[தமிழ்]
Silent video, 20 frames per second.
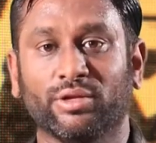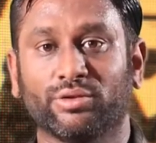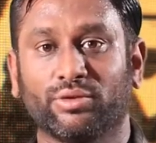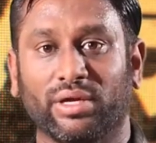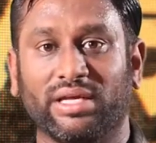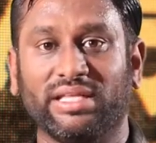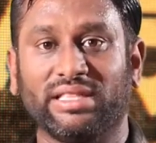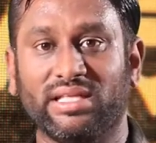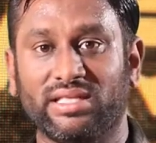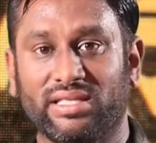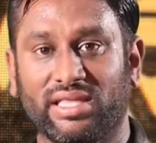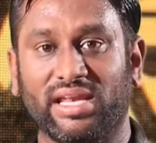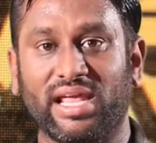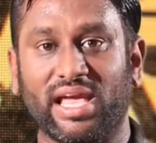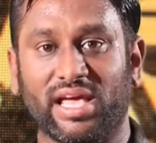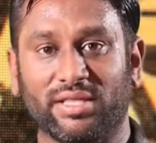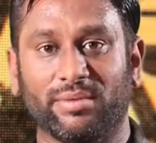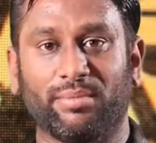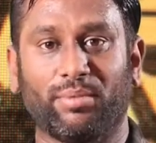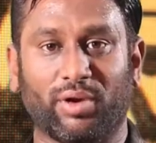ஸோ ஹிந்தி
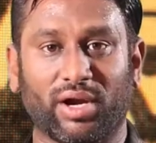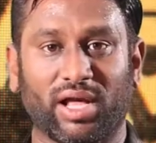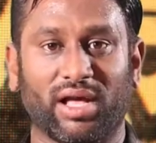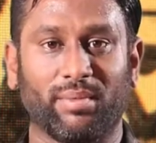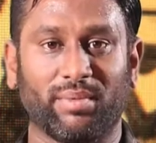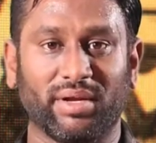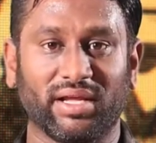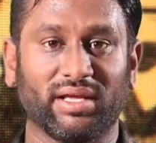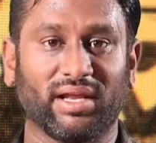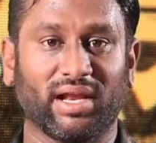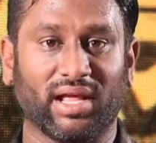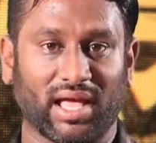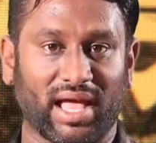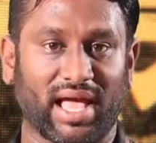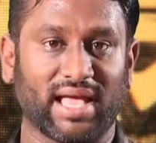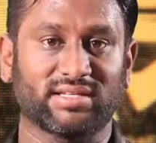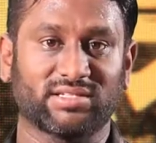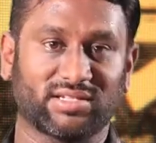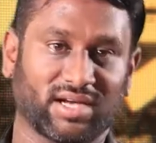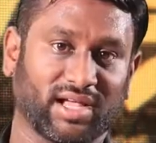தெரியாது போடா அப்படிங்கிற
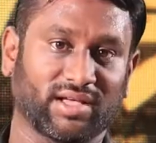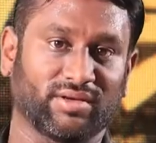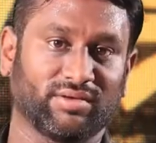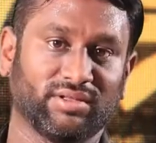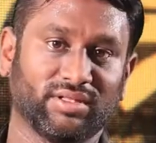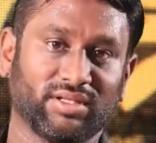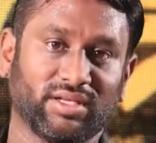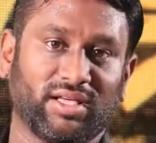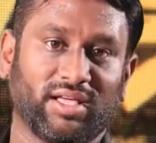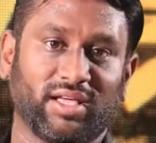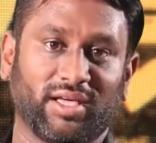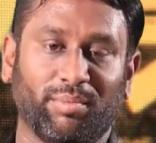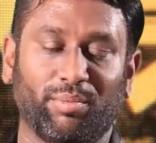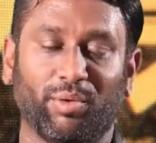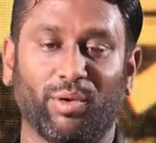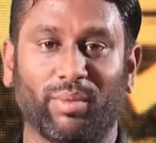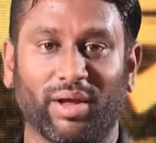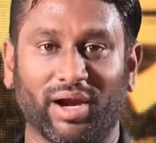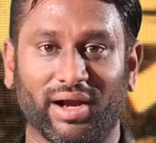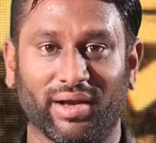ஹேஷ்டேக் வந்து
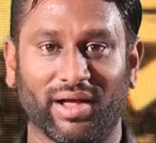இப்போ